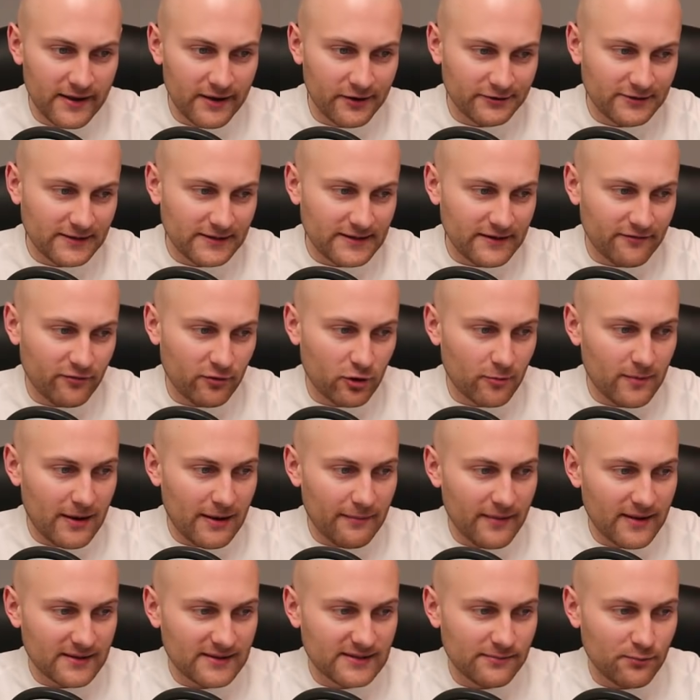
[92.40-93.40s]
Ostatnia forma
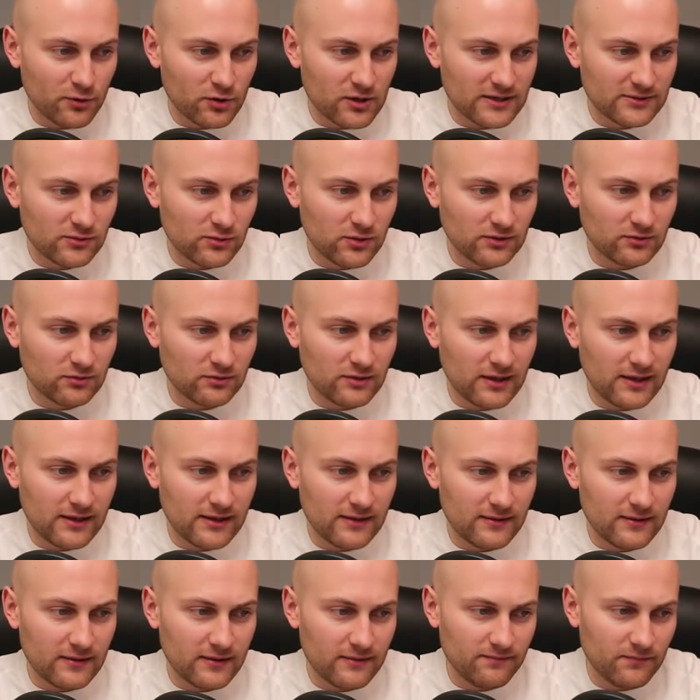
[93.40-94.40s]
Barcy pokazuje
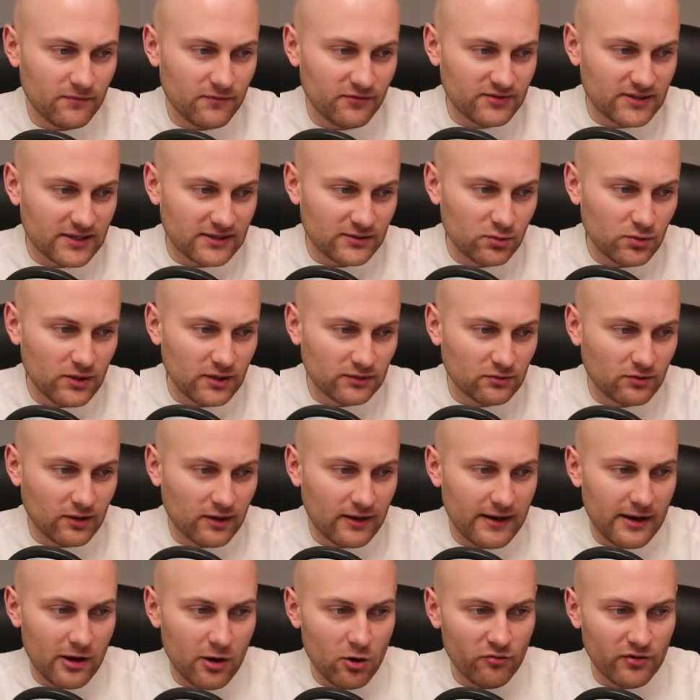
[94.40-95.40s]
tutaj, wskazuje
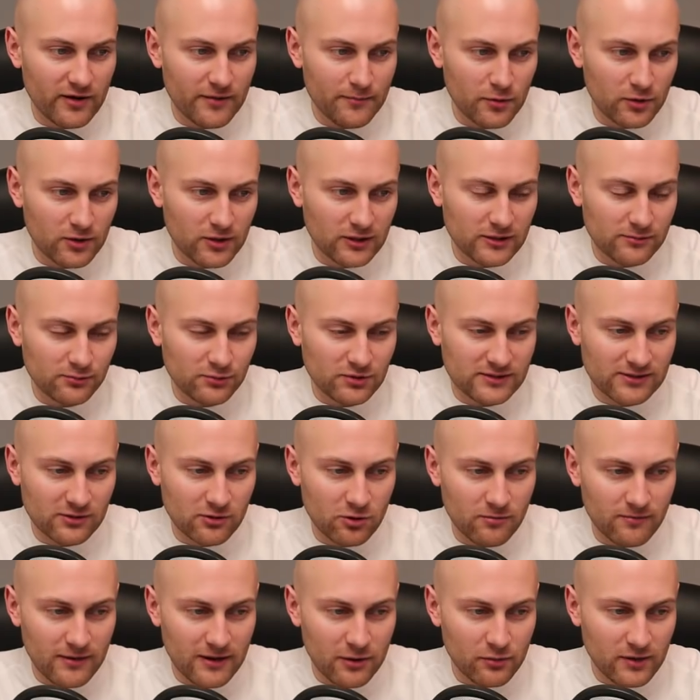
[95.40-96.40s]
tutaj na over pokryty przez
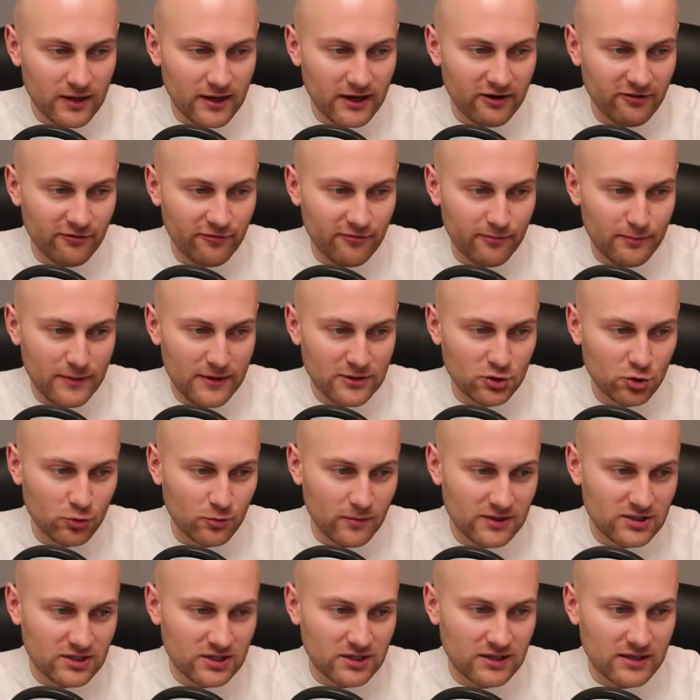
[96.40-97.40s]
całą Blaugranę. W pięciu
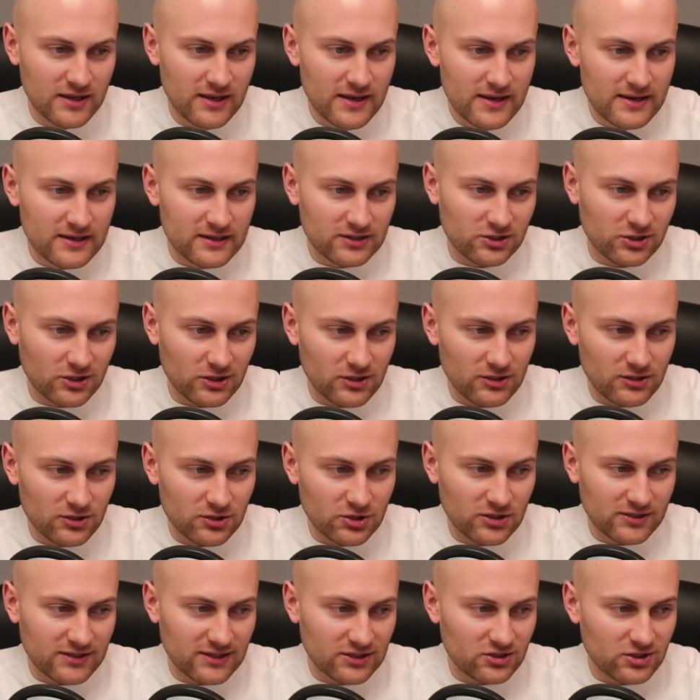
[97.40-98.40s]
meczach strzelili
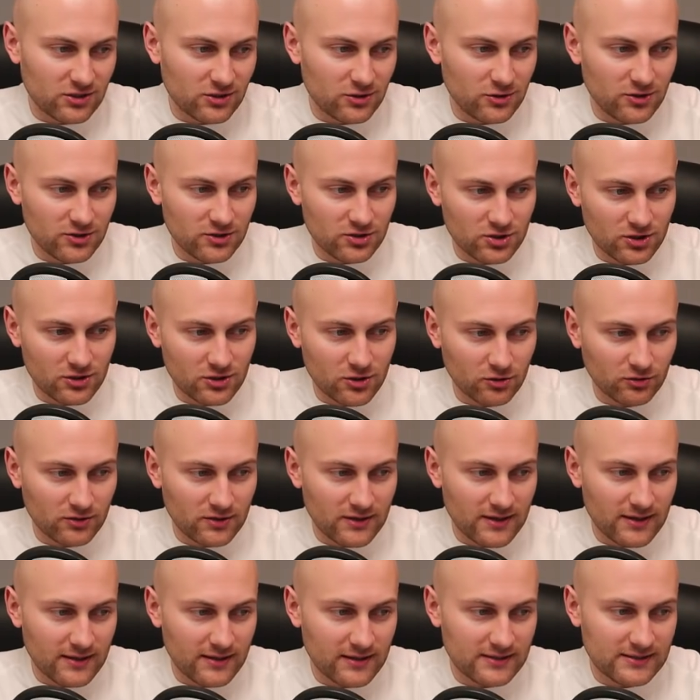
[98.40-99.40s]
16 goli
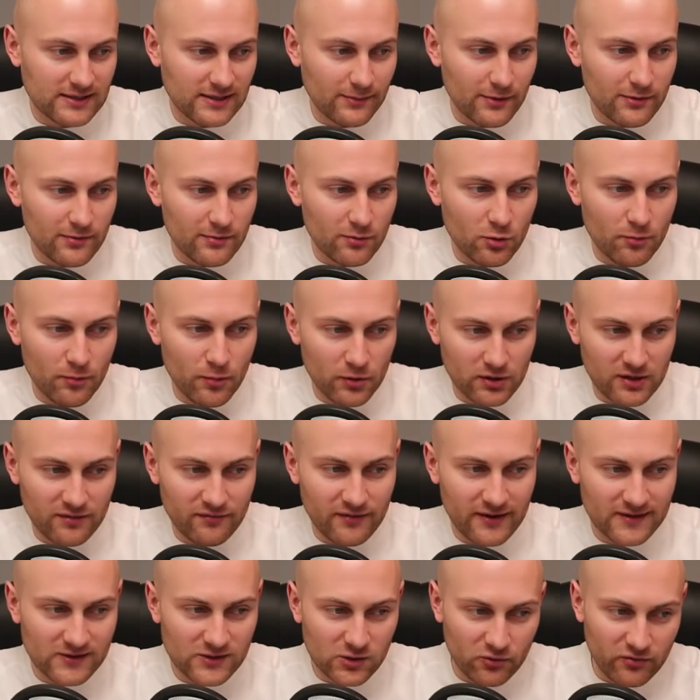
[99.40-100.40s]
trzykrotnie właśnie samemu
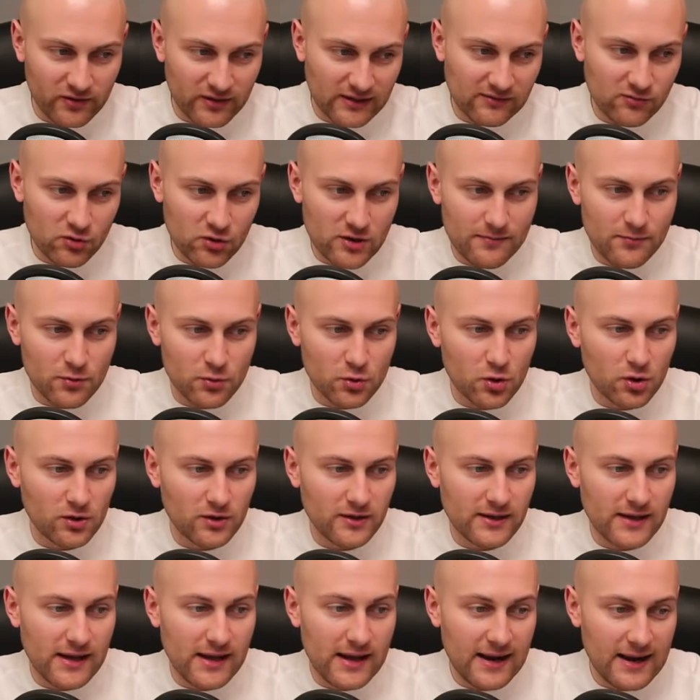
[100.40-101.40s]
pokrywając over 2,5
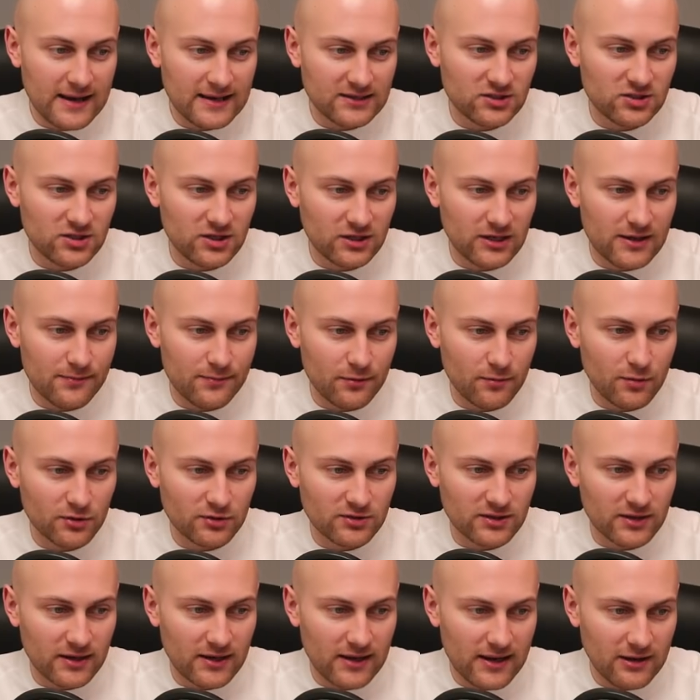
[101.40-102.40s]
goli, a raz dzięki
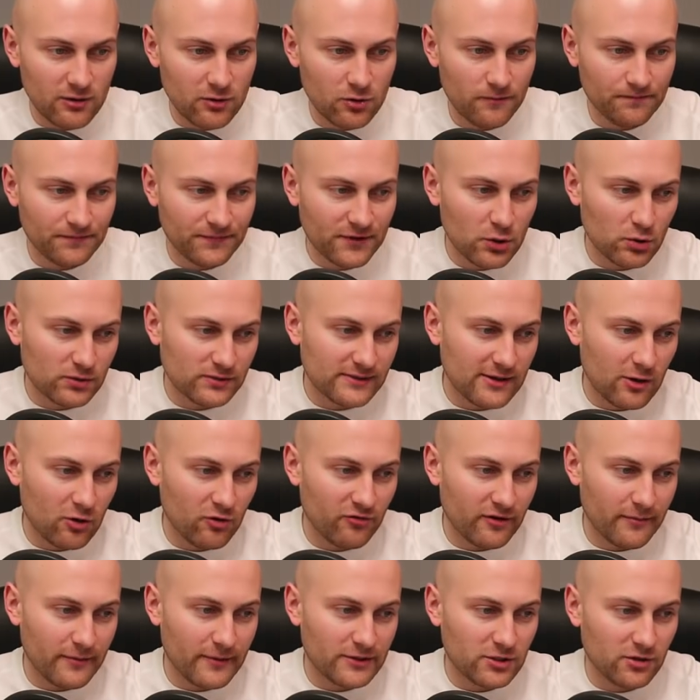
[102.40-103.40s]
pomocy Realu kurs na
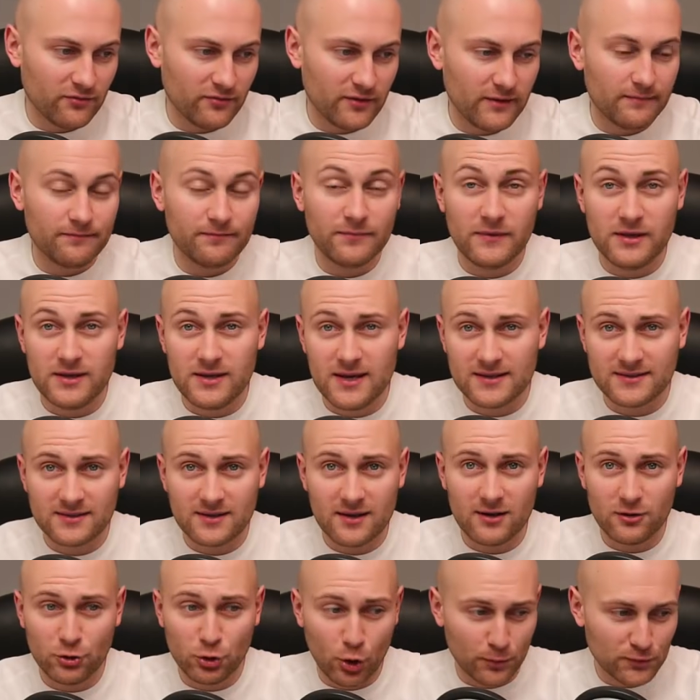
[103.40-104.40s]
over meczowy jest
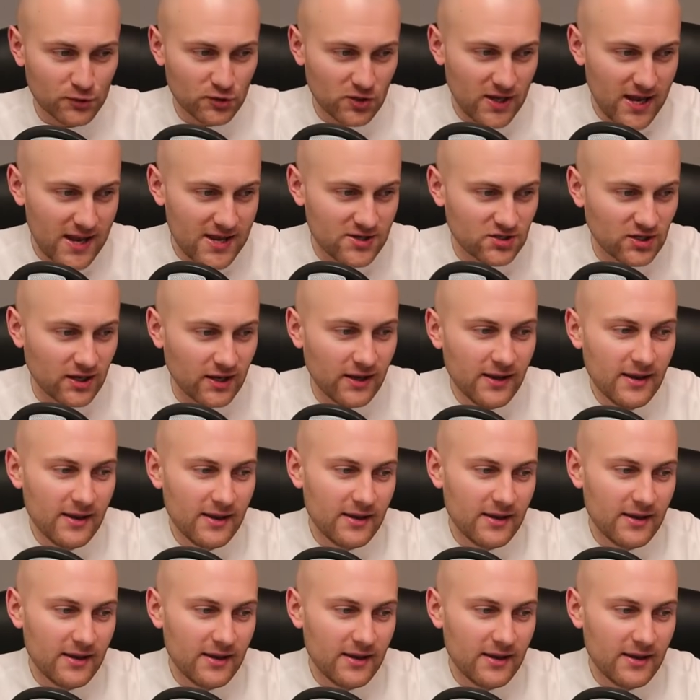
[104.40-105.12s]
do przyjęcia.